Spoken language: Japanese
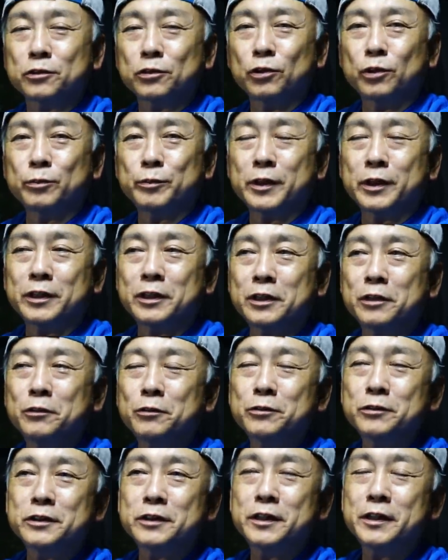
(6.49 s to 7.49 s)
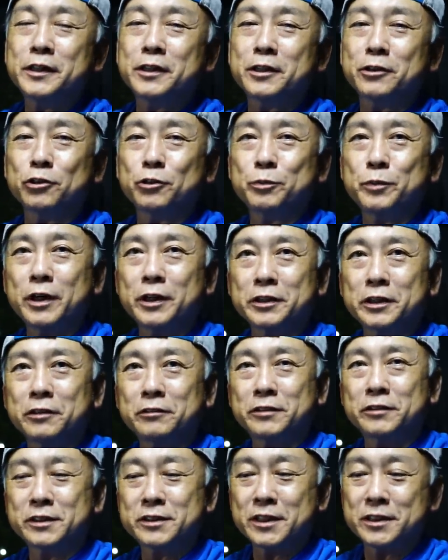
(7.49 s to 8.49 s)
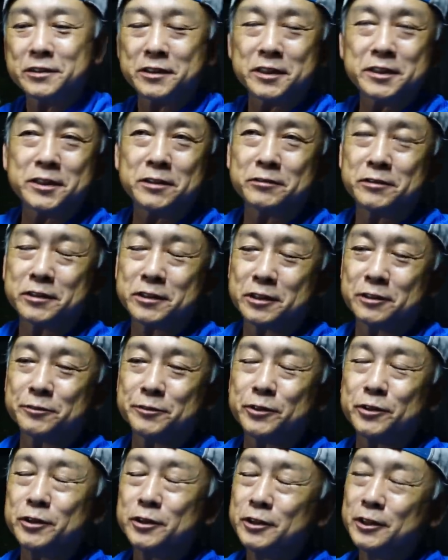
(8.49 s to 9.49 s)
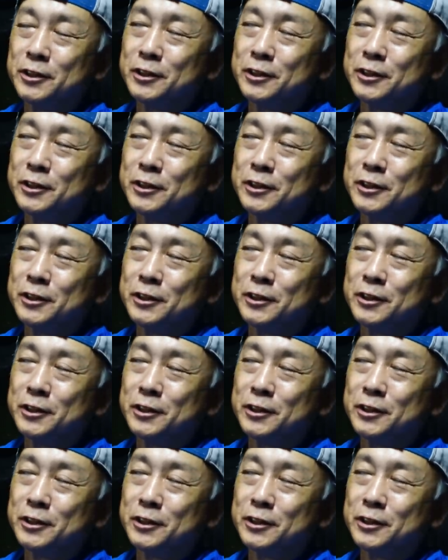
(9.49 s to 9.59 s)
東名日本平のパーキングで撮影してるんですけども、